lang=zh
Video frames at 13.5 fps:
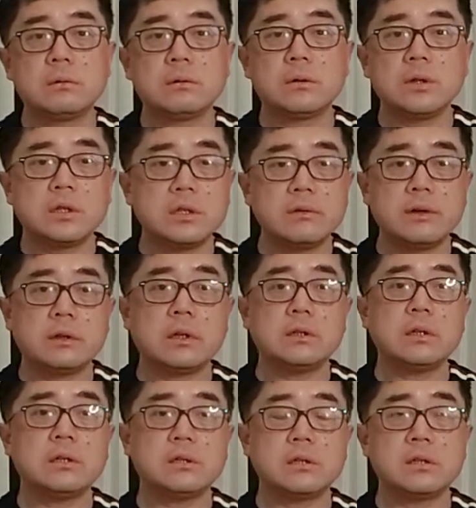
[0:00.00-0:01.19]
所以西方它
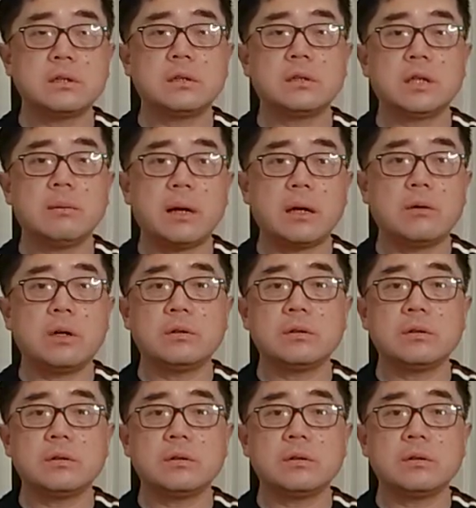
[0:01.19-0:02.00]
现在是铁板一块，